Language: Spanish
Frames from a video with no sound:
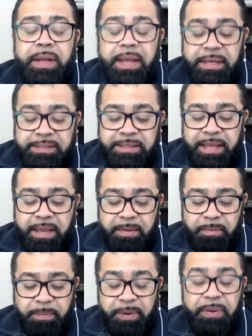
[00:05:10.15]
Este,
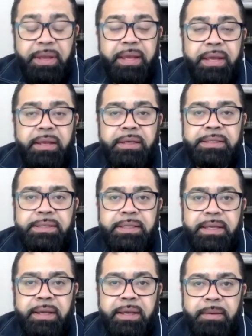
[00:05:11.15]
perdón que
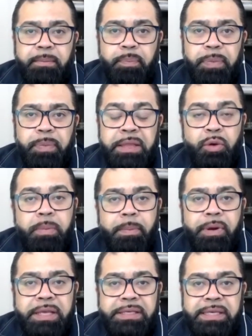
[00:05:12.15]
este interrumpa,
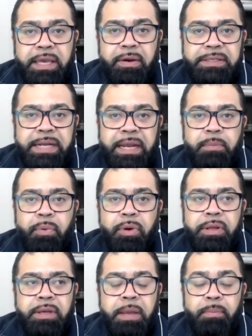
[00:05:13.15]
porque sí quiero hacer aquí, por
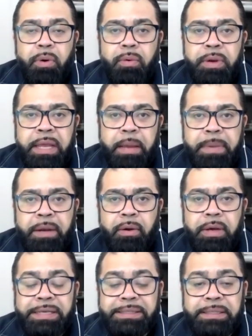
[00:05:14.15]
ejemplo, un hincapié,
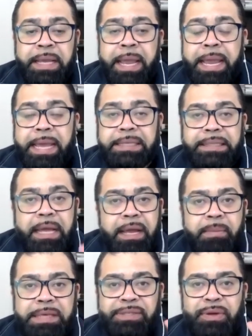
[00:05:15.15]
está
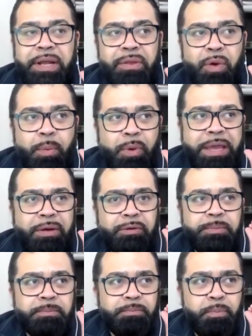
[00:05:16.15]
mencionando como que
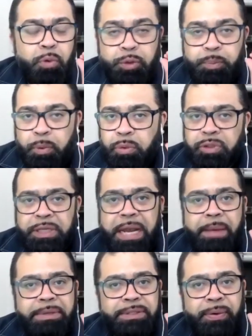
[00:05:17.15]
los, los puntos
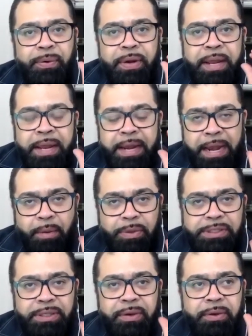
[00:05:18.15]
claves, ¿no? La
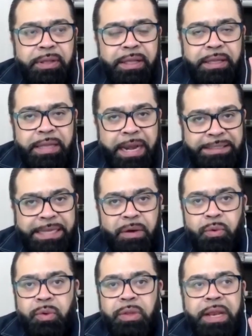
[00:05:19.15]
cuestión de la
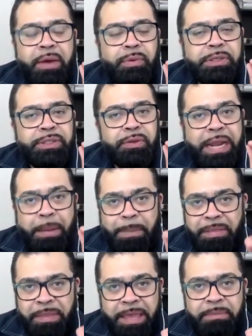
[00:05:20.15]
salud, la cuestión de la
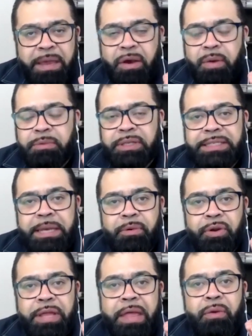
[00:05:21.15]
pandemia, cómo es que se ha
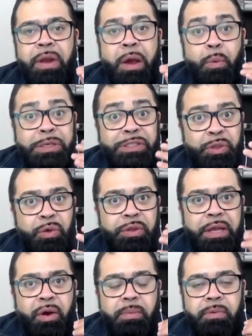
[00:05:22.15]
abordado, la cuestión
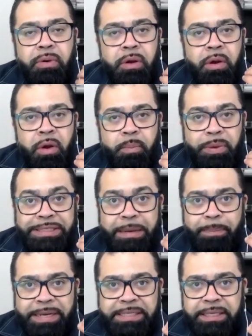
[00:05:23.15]
de cómo, pues, el
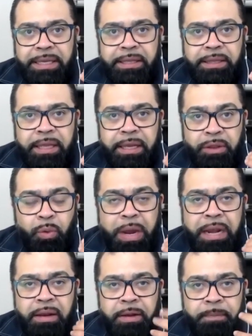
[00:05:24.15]
presidente
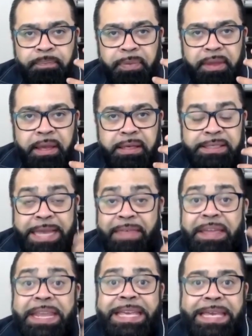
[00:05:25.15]
actual eh, se ha
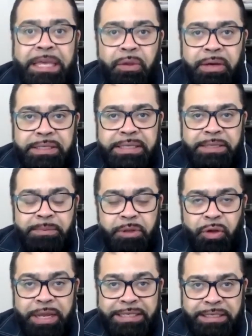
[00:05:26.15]
dirigido hacia las
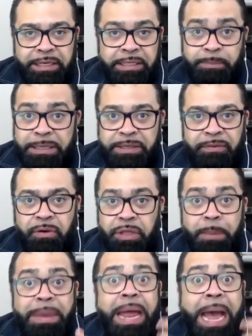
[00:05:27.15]
minorías, en específico
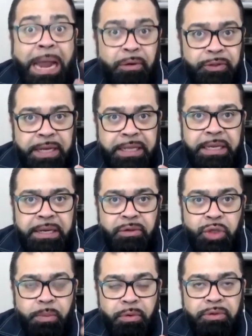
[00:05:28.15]
también a los latinos,
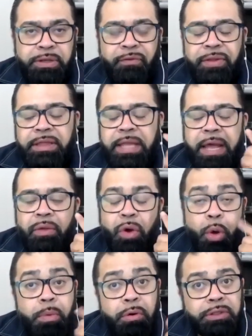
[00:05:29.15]
cómo nos ha afectado,
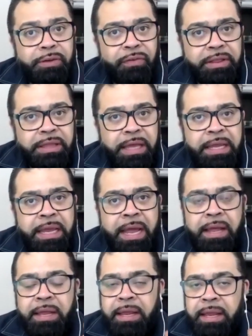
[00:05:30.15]
cómo nos
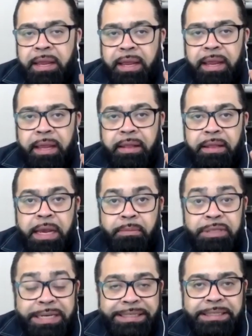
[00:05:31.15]
afectaría, eh,
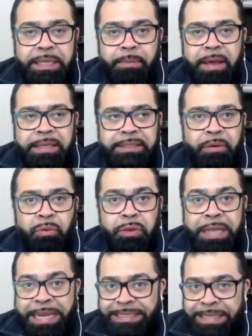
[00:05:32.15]
digamos, el sistema de salud.
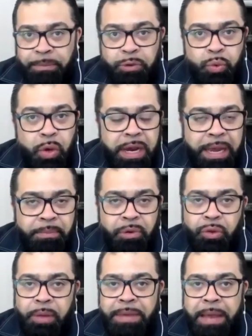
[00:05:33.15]
Necesitamos un cambio
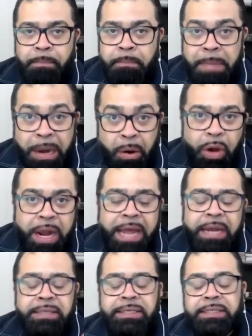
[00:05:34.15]
todavía, mejorar
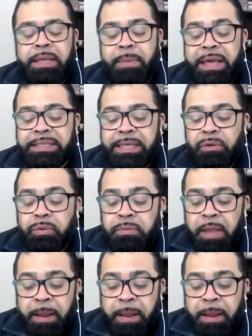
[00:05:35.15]
el sistema de salud.